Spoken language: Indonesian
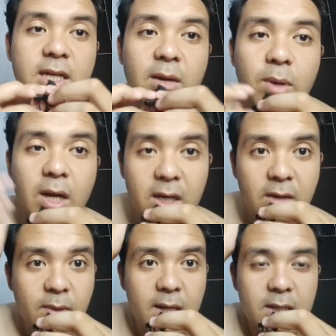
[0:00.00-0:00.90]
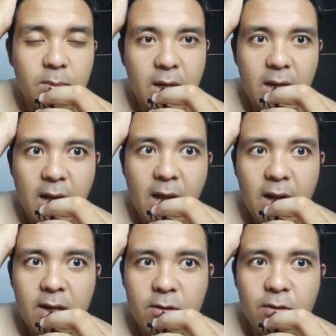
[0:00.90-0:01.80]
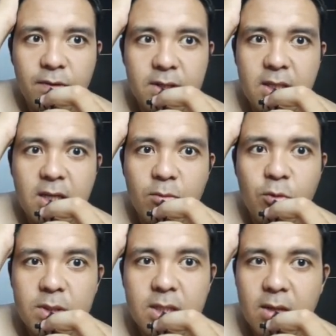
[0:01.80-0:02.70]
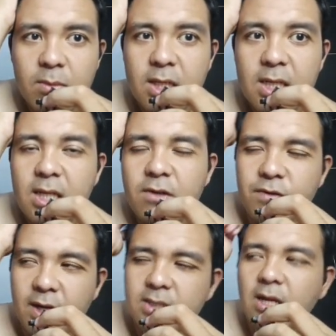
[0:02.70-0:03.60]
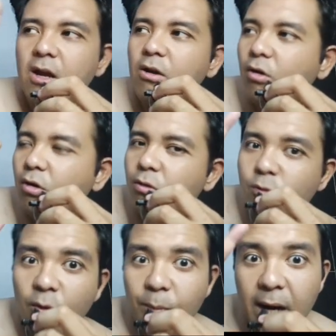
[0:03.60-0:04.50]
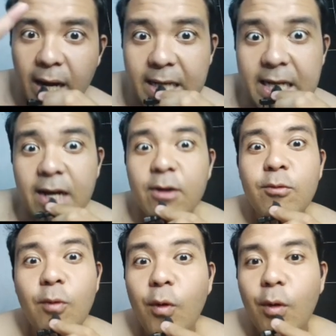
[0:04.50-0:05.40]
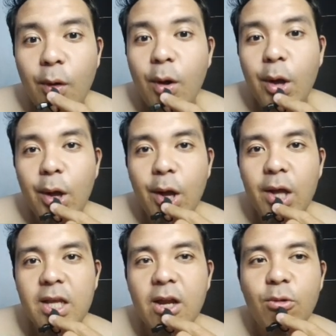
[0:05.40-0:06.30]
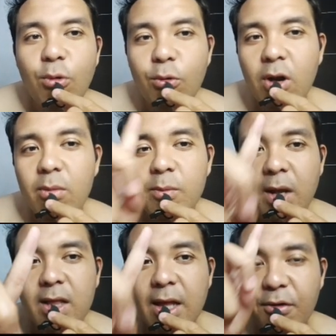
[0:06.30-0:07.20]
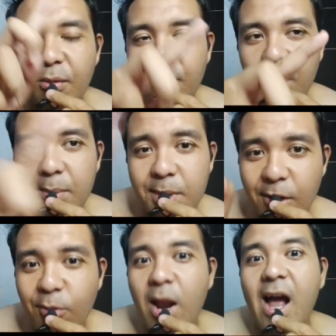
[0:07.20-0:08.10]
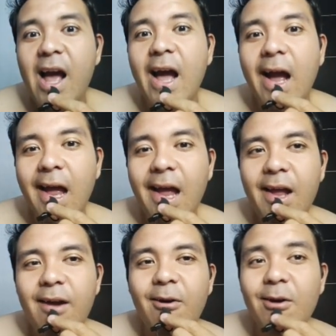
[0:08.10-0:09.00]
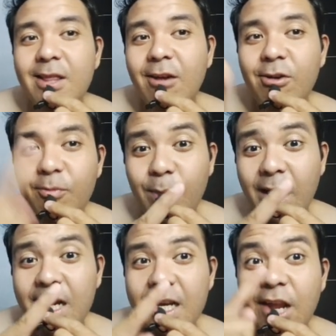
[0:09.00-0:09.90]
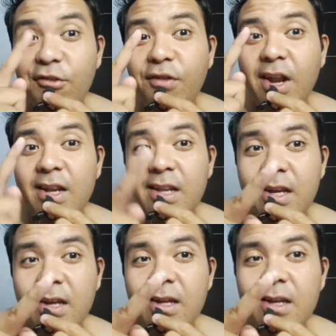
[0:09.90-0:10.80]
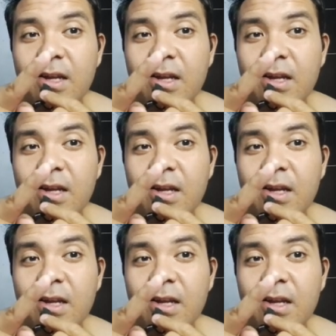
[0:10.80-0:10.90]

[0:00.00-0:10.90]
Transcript: jika berada di barisan belakang akan dikonversi 30% attack menjadi defense kalau gue pakai Yan Luo Yan Luo gue lebih baik taruh depan apa taruh belakang kalau taruh depan defense-nya